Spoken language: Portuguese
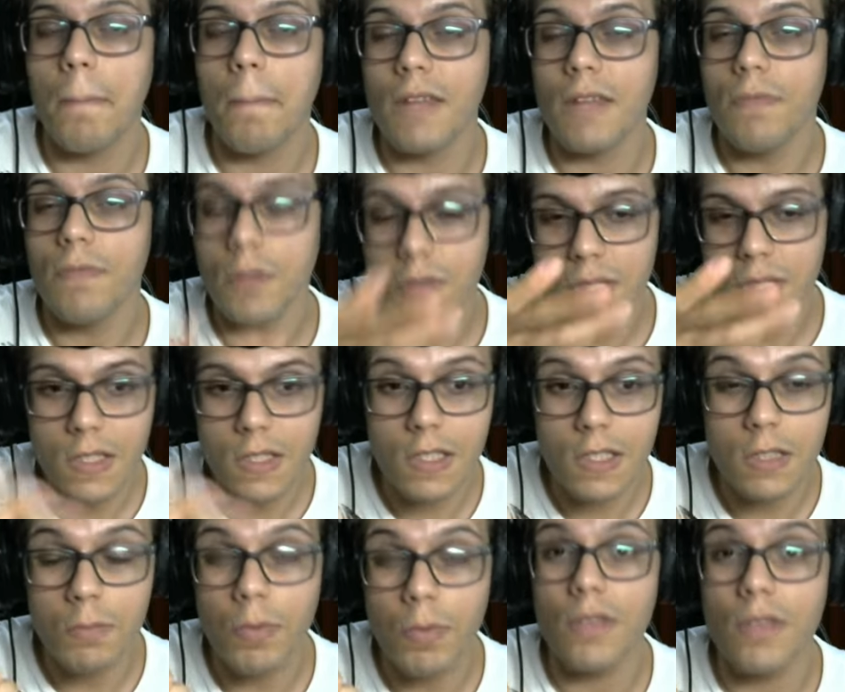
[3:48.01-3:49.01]
Benefícios
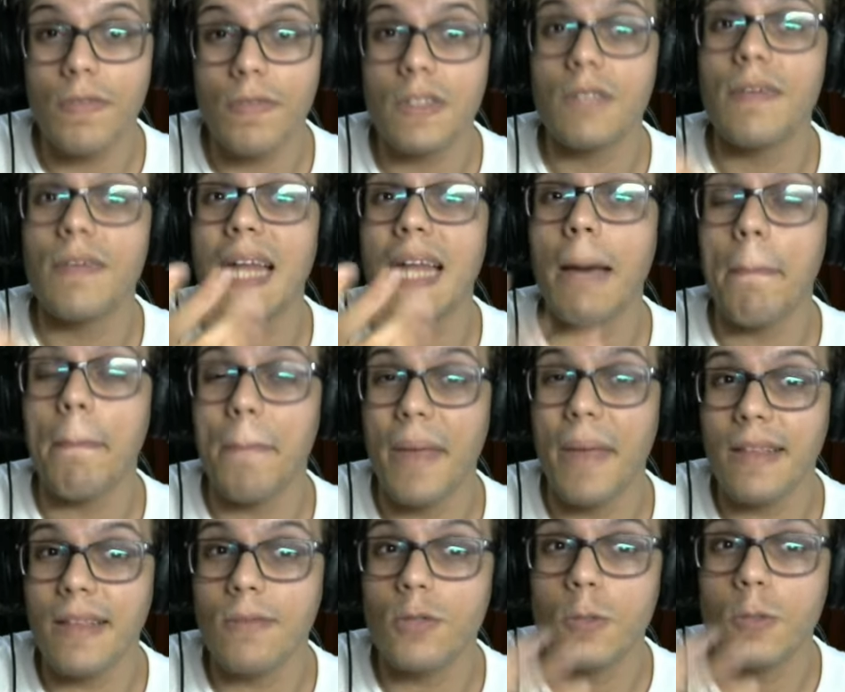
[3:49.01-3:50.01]
desses que podem fazer valer a
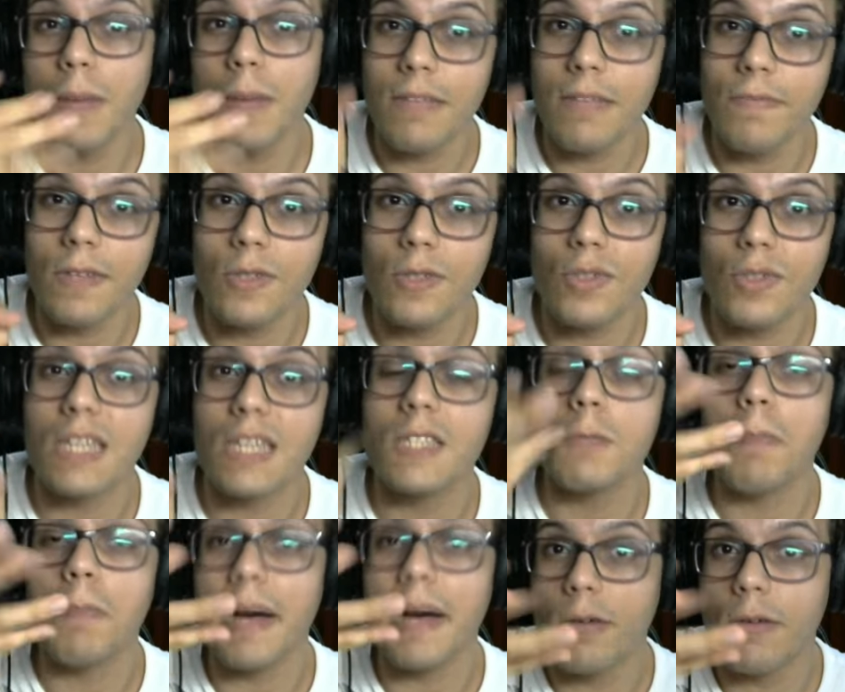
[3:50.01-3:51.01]
pena os malefícios que é
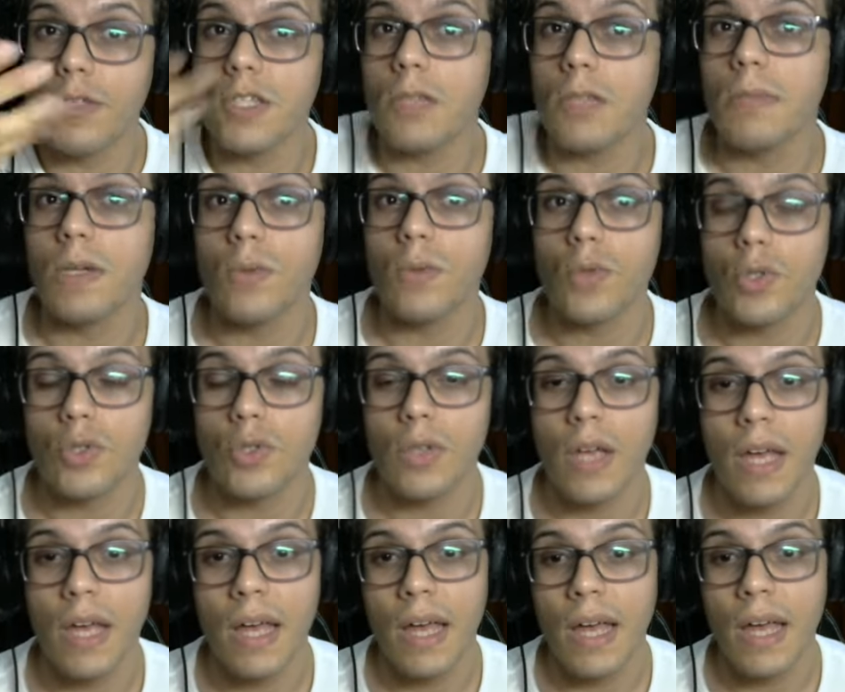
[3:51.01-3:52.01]
espalhar os inimigos.